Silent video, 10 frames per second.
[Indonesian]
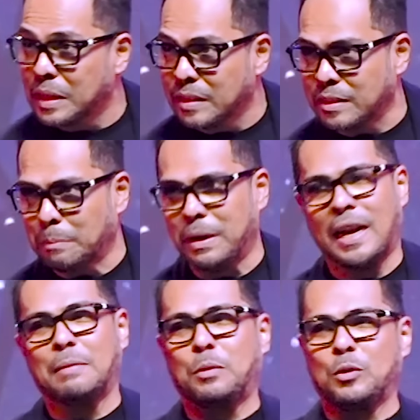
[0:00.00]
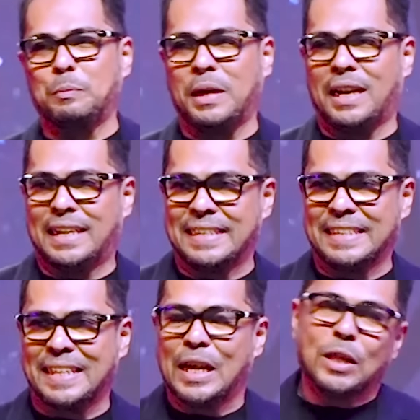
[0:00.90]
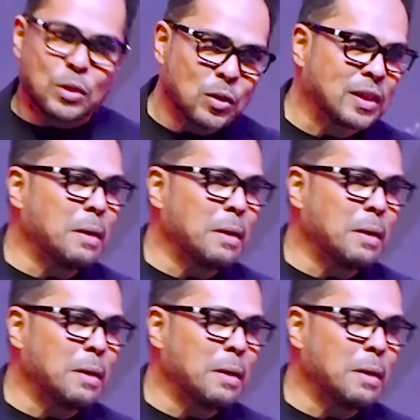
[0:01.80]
99. Terus